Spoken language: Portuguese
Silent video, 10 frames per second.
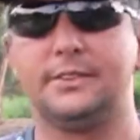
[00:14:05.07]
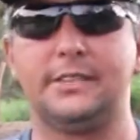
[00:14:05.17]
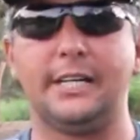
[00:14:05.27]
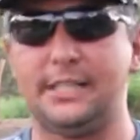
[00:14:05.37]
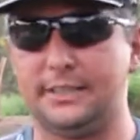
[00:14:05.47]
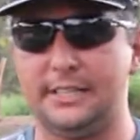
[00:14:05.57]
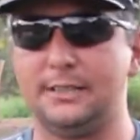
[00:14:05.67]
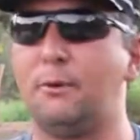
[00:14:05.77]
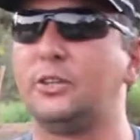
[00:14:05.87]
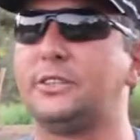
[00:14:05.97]
Se você quiser ter
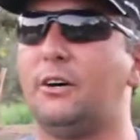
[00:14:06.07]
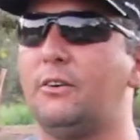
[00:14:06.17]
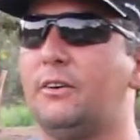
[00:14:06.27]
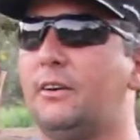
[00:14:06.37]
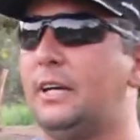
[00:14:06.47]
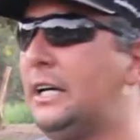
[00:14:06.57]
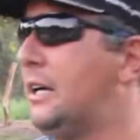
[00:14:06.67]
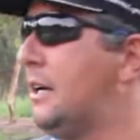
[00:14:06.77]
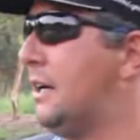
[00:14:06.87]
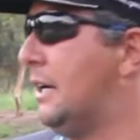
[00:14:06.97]
essa emoção,
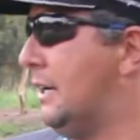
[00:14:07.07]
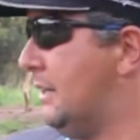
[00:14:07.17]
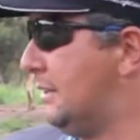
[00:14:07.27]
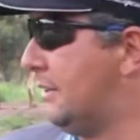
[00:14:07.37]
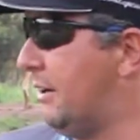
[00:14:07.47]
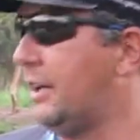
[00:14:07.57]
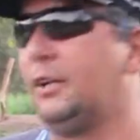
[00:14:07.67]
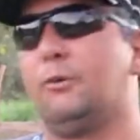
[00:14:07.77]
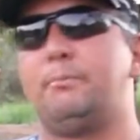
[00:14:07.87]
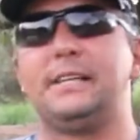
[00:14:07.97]
vem
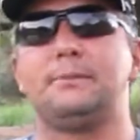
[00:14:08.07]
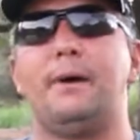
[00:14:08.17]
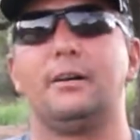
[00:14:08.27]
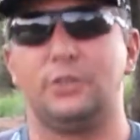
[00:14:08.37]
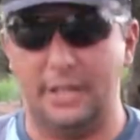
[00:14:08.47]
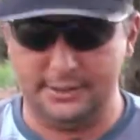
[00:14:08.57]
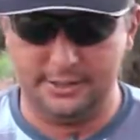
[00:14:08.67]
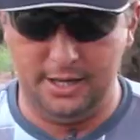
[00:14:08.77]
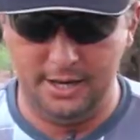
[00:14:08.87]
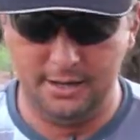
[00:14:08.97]
aqui no Pesca Pago do
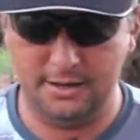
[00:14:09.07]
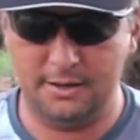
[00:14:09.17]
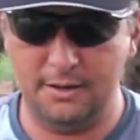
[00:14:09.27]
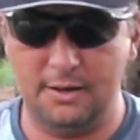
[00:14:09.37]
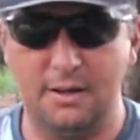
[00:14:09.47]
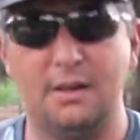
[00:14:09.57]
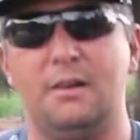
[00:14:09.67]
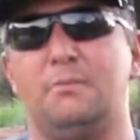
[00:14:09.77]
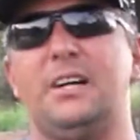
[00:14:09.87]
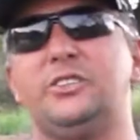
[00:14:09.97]
Jaci,
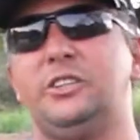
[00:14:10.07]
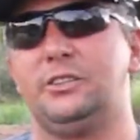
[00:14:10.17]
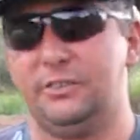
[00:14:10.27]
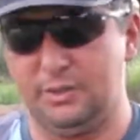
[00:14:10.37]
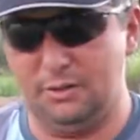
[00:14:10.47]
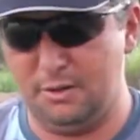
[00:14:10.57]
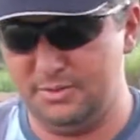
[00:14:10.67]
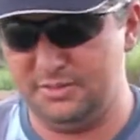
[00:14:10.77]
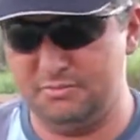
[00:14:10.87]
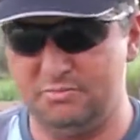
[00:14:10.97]
pertinho de
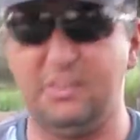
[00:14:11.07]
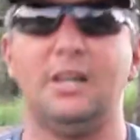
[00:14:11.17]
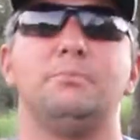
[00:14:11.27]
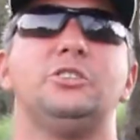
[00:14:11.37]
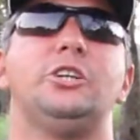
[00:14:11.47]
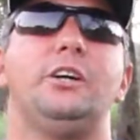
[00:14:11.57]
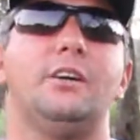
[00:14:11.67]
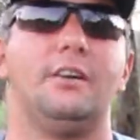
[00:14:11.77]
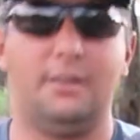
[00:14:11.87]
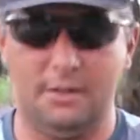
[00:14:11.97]
Divinópolis, bem rapidinho.